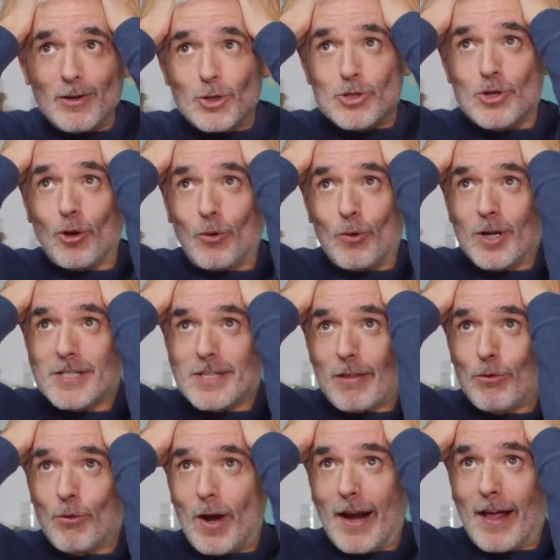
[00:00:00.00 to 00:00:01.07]
¿Los yogures
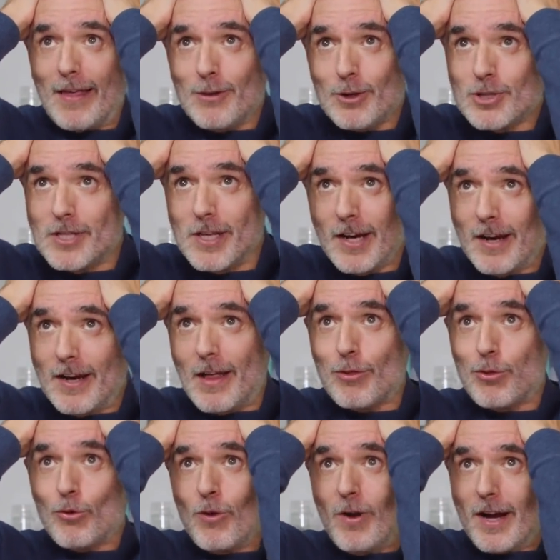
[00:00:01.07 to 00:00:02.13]
azucarados tienen
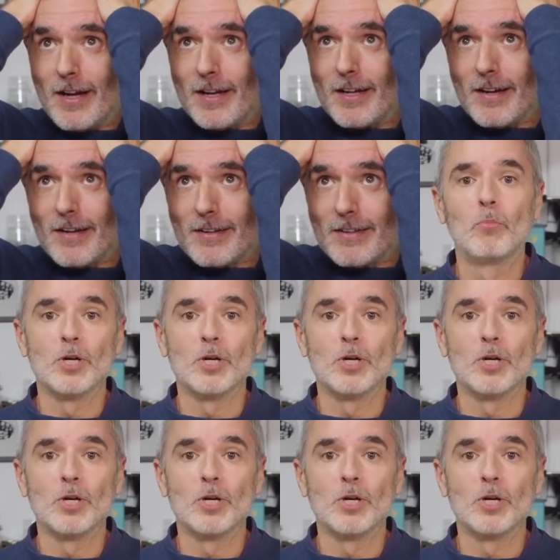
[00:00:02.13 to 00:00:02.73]
azúcar?